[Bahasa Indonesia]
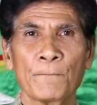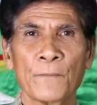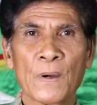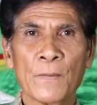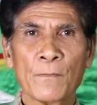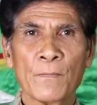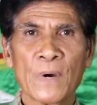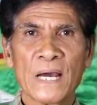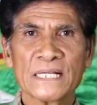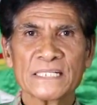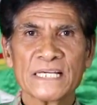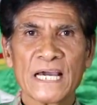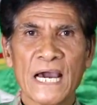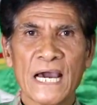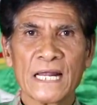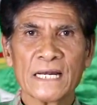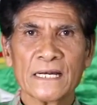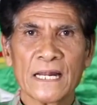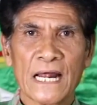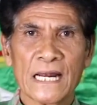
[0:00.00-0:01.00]

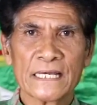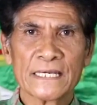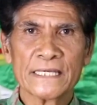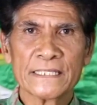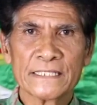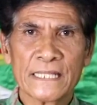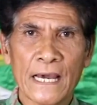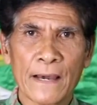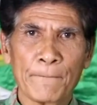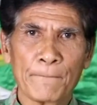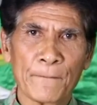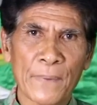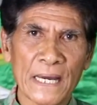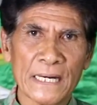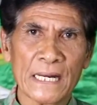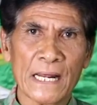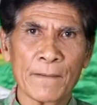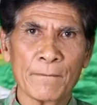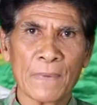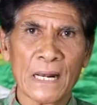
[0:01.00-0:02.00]
Pembacaan Alkitab
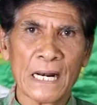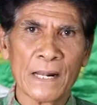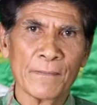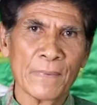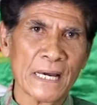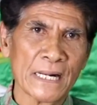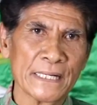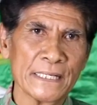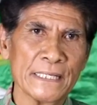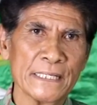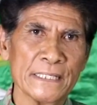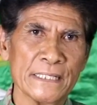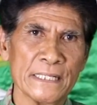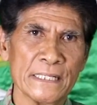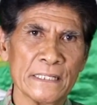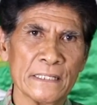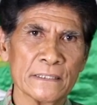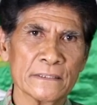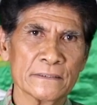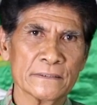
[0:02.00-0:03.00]
pada malam hari
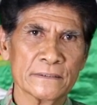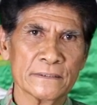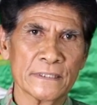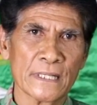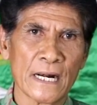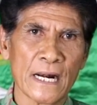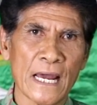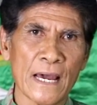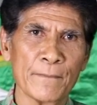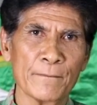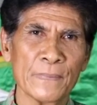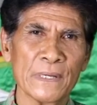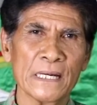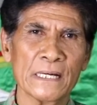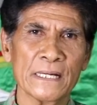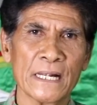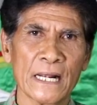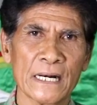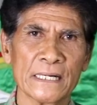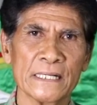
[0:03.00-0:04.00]
ini
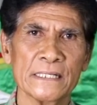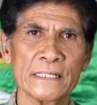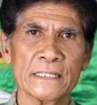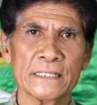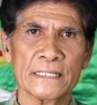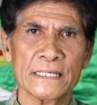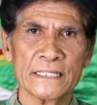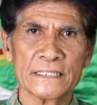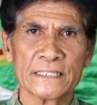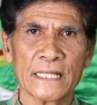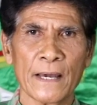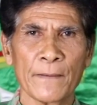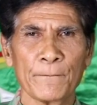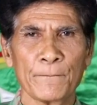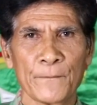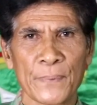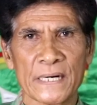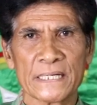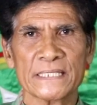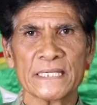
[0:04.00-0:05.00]
terambil dari
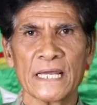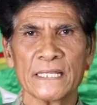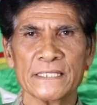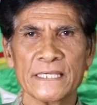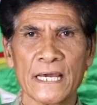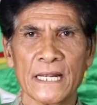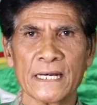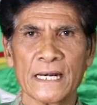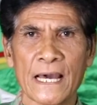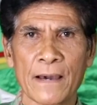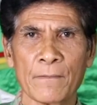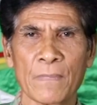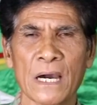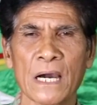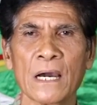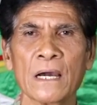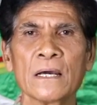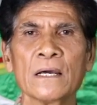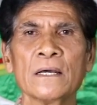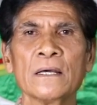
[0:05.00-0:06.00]
kitab perjanjian
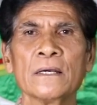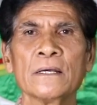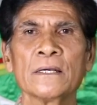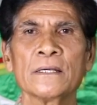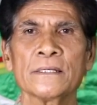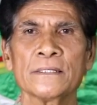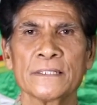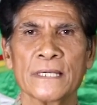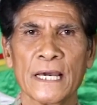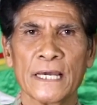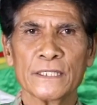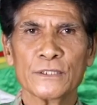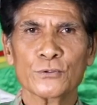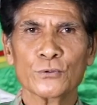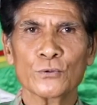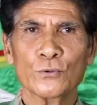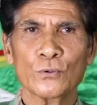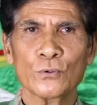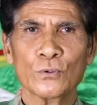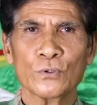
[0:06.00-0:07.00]
lama,
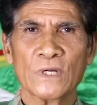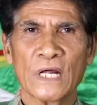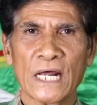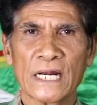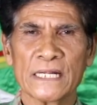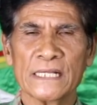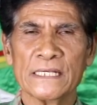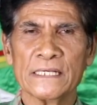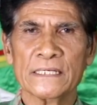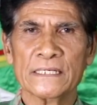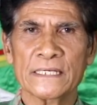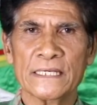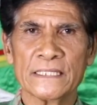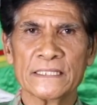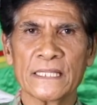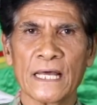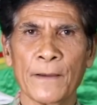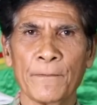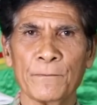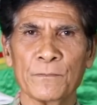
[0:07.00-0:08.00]
yaitu dari
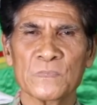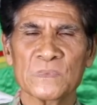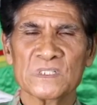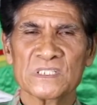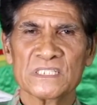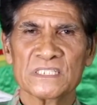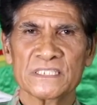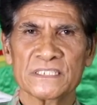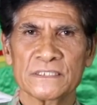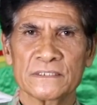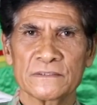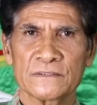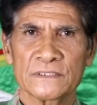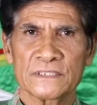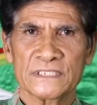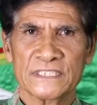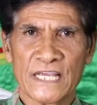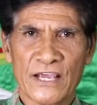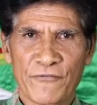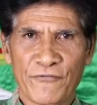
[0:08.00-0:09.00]
kitab
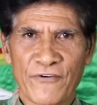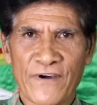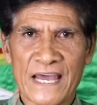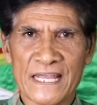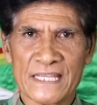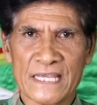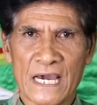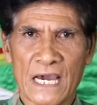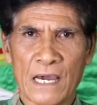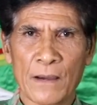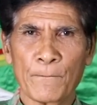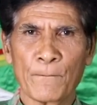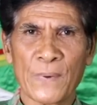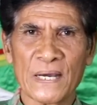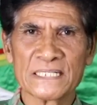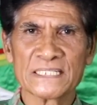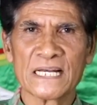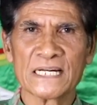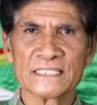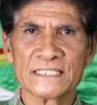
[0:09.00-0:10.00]
Sefanya
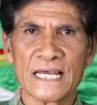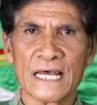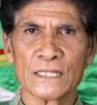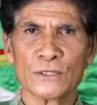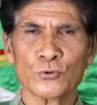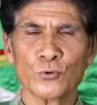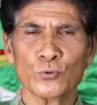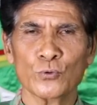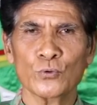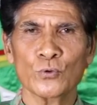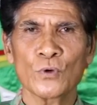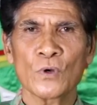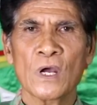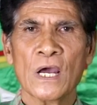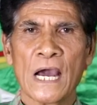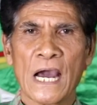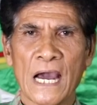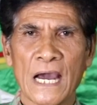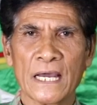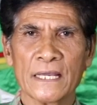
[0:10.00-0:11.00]
pasal 1
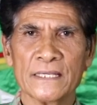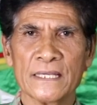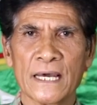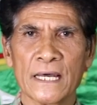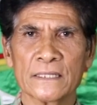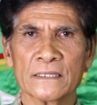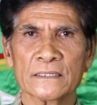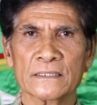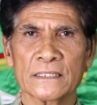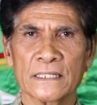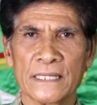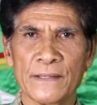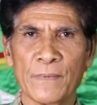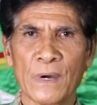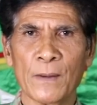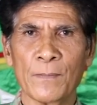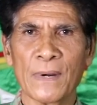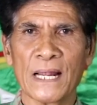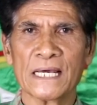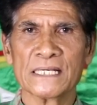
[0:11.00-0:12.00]
ayat 15
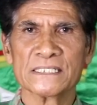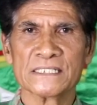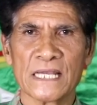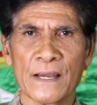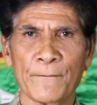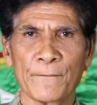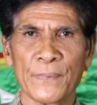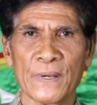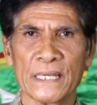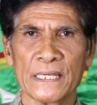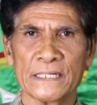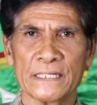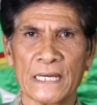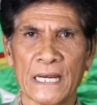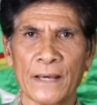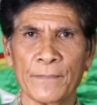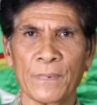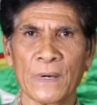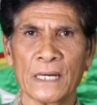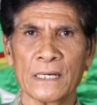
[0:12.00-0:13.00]
sampai
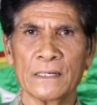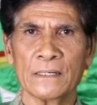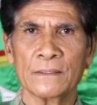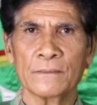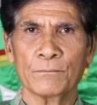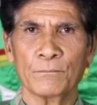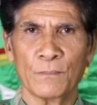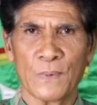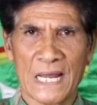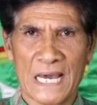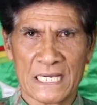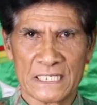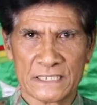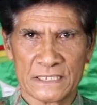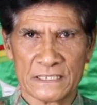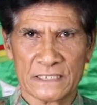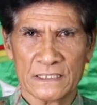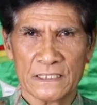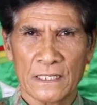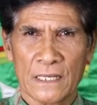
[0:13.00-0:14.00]

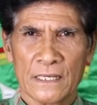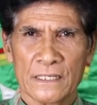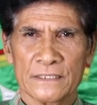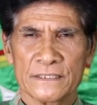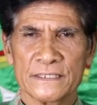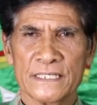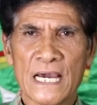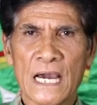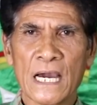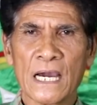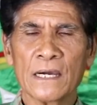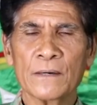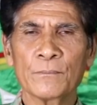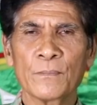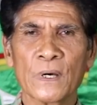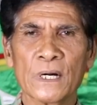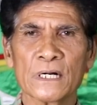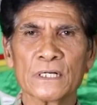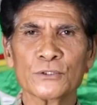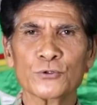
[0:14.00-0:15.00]
18
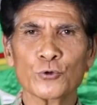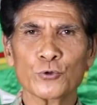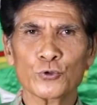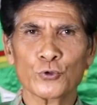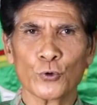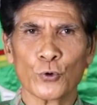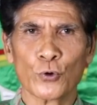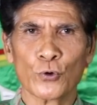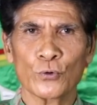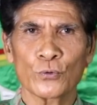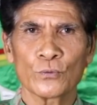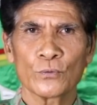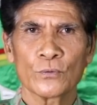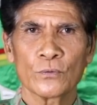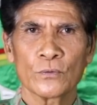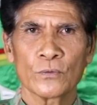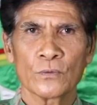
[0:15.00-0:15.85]
yang bertutur.